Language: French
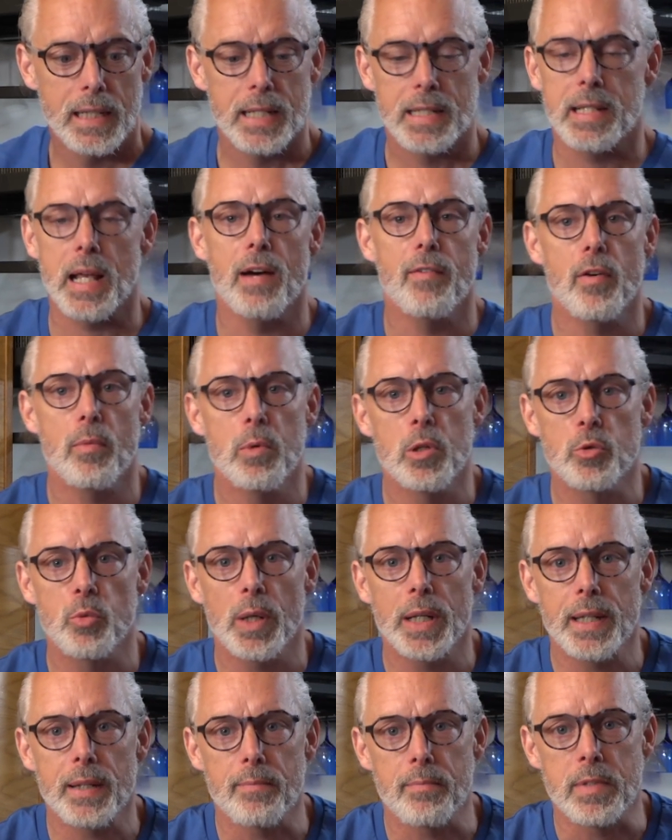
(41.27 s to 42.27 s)
Ça avait
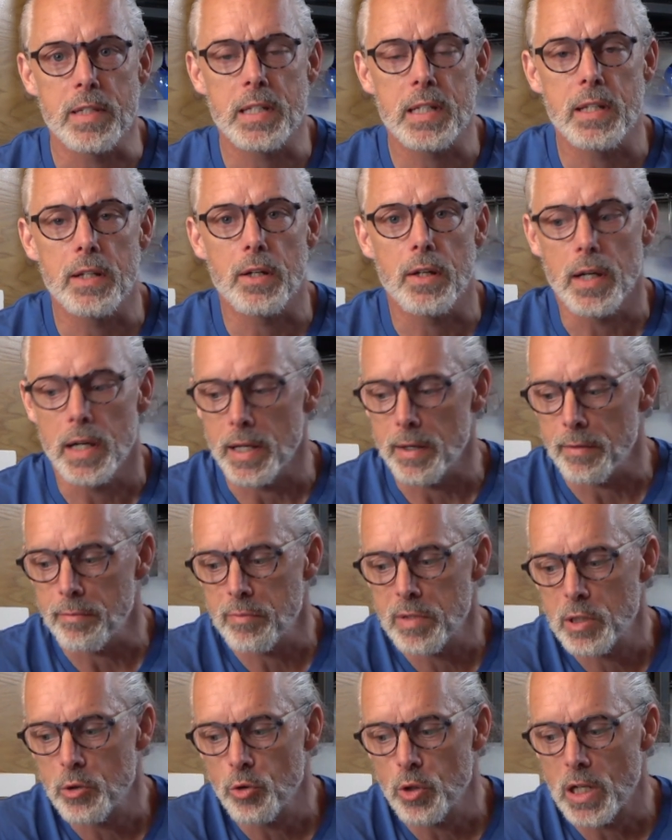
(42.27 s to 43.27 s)
besoin d'un petit, euh,
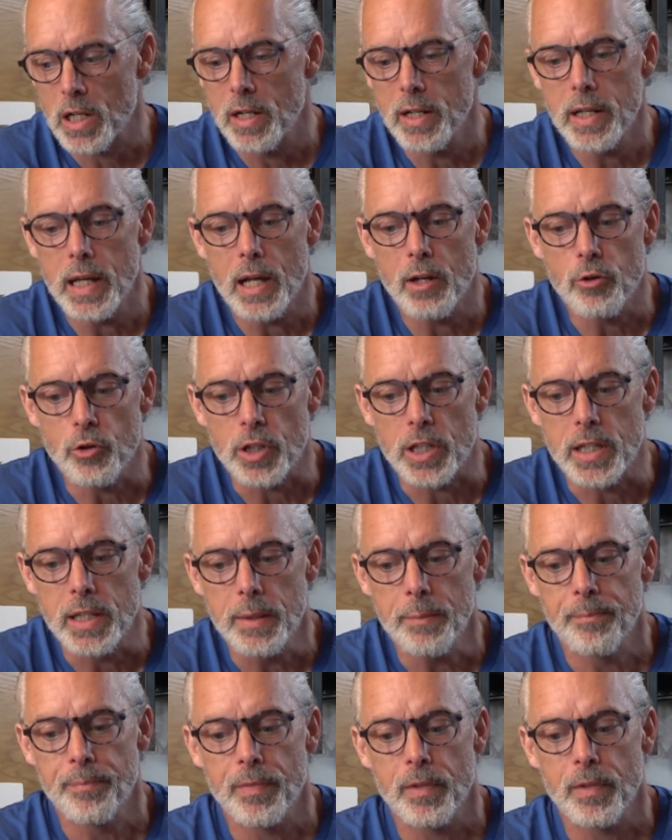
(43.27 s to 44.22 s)
coup de clé à l'unki.